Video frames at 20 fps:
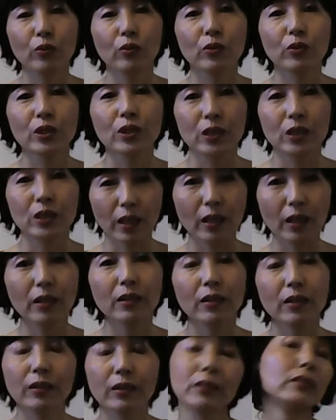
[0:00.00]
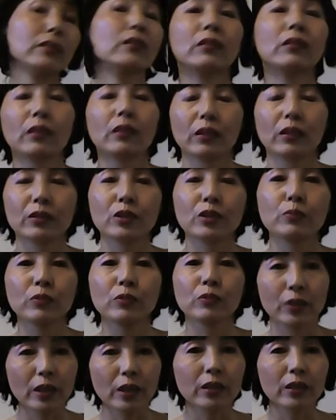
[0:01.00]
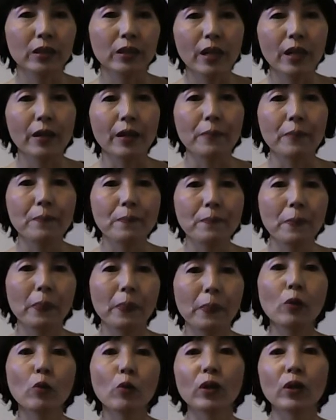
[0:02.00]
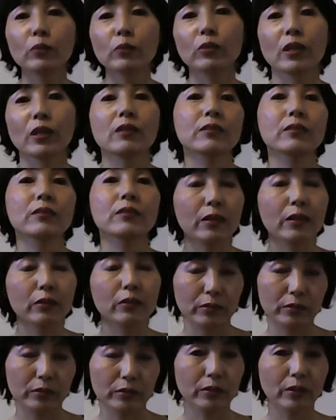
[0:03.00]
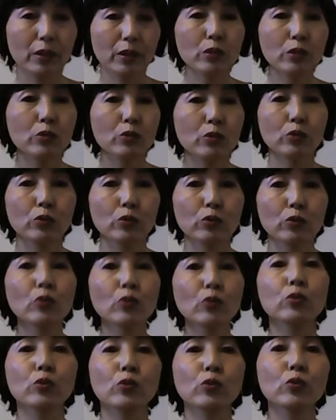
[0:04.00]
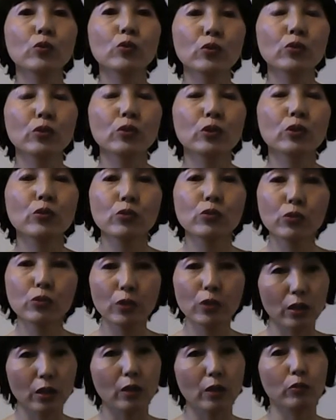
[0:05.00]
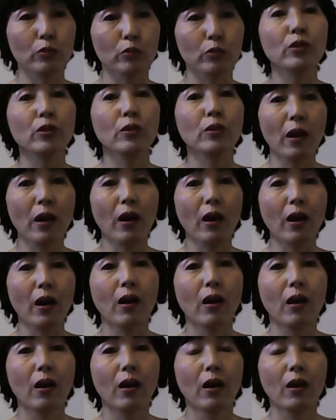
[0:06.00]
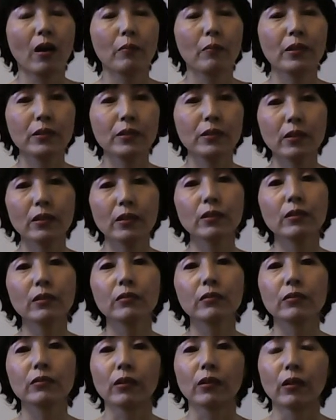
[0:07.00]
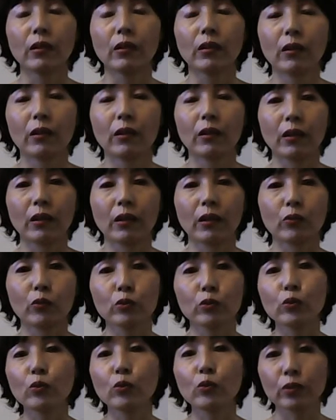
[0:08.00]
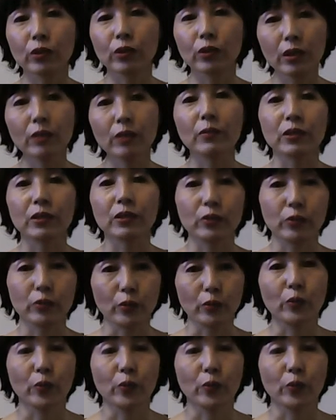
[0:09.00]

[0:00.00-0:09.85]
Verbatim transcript: した自分でいてでお金もたくさんあるっていうのを想像40年間もすれば間違いなくあのそうなれますよ。